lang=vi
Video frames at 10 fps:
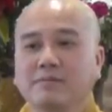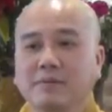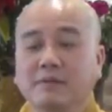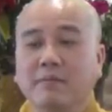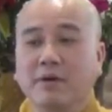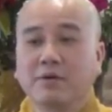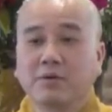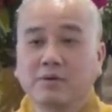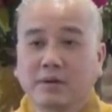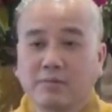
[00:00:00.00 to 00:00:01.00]
nhưng mà nó
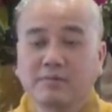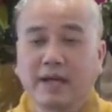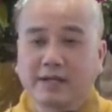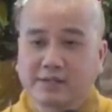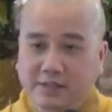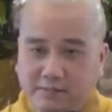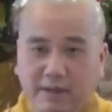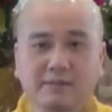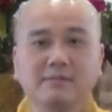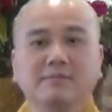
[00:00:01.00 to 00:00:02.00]
có công năng trị
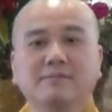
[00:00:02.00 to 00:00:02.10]
bệnh